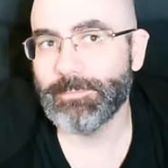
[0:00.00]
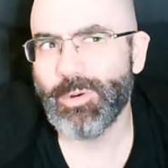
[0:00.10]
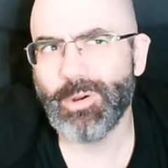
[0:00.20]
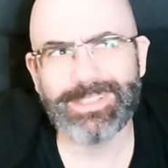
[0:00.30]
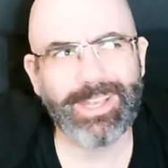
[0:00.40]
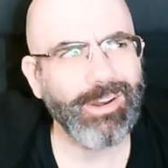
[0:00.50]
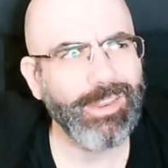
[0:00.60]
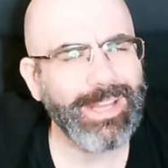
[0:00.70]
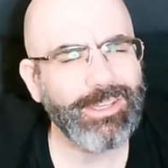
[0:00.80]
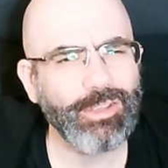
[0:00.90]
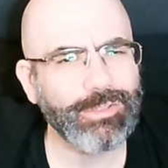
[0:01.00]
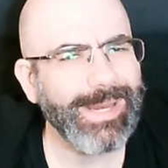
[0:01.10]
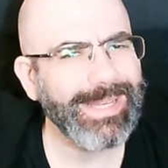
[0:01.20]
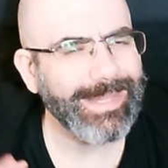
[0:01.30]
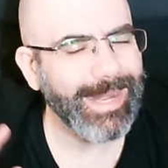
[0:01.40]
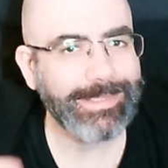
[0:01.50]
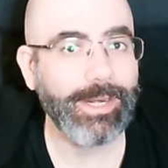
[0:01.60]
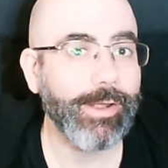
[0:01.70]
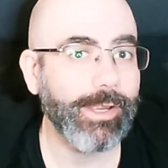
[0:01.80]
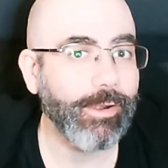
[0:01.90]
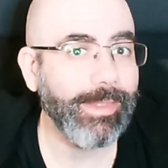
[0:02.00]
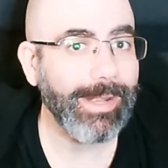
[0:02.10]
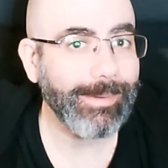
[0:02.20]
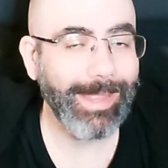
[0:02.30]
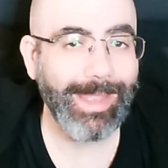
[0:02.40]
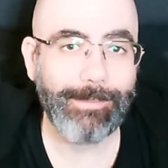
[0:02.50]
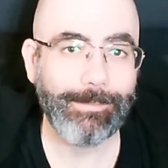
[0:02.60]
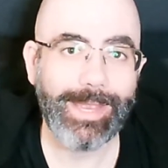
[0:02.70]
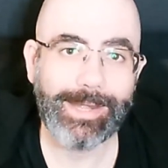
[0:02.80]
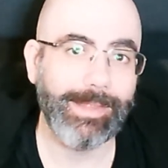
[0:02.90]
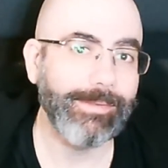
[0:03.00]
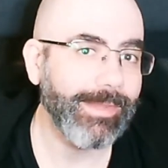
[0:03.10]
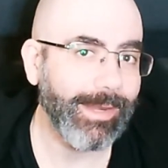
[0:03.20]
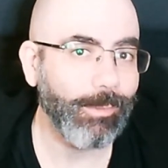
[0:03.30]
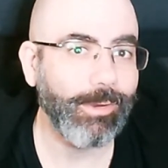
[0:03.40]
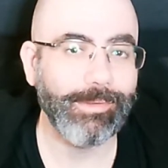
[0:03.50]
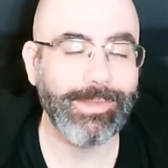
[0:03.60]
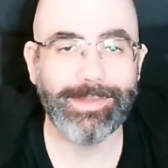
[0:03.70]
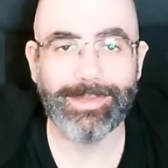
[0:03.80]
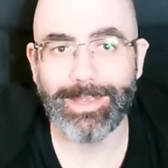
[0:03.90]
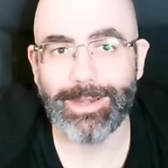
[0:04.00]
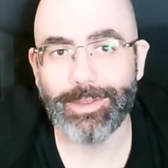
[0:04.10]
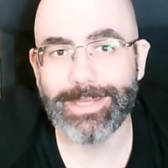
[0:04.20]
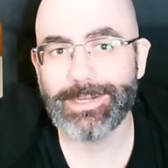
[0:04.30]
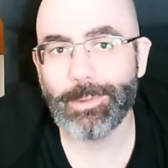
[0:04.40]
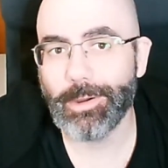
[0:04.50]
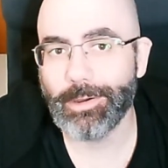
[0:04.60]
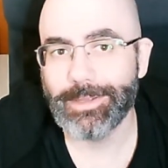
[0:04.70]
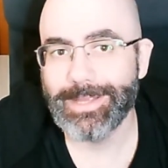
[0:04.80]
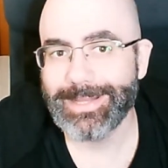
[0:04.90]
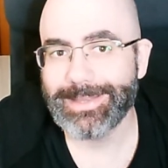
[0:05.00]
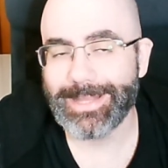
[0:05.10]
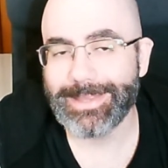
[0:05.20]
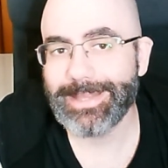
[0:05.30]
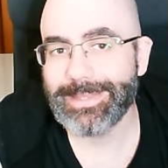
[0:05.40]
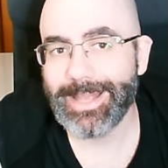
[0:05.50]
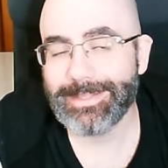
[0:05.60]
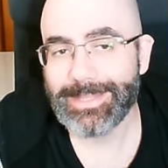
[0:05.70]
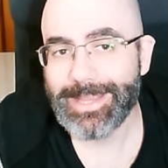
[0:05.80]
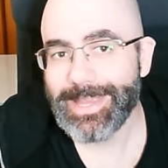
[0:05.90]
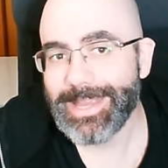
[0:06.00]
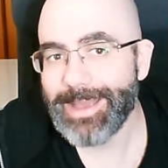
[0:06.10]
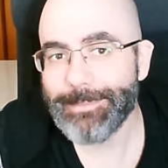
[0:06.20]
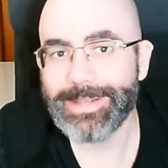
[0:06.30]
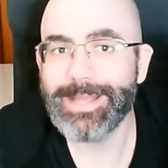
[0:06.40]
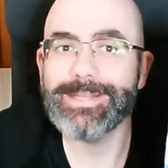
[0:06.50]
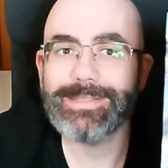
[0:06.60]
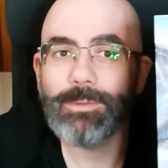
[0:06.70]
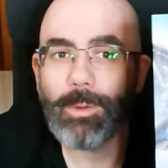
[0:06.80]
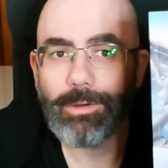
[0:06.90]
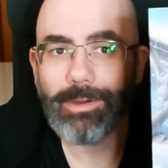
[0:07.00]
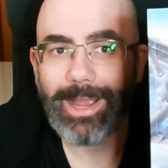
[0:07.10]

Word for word: un juego que se creó en el año 2003, que recordar, que viene del juego, de, lo que es el juego de Deadlands, y que pretende ser un juego